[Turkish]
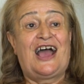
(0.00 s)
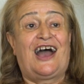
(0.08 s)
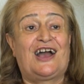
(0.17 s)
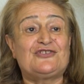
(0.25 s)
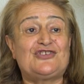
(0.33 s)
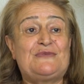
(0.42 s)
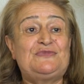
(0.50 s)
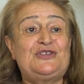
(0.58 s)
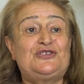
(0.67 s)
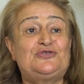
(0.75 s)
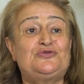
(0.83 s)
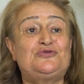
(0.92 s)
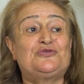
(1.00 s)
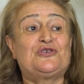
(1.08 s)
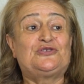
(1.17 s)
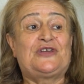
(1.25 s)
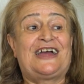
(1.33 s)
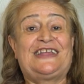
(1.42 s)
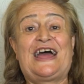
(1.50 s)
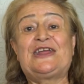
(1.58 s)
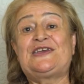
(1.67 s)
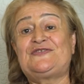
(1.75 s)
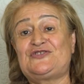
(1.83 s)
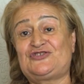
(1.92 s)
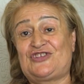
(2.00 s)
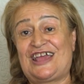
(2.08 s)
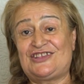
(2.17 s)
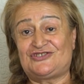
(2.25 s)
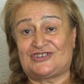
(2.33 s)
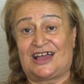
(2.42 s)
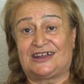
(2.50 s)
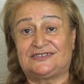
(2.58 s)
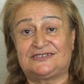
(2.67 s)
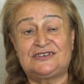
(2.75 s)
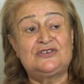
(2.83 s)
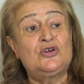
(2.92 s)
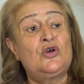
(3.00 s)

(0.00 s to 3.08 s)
Akşamleyin de düdük öterdi, herkes işten çıkardı.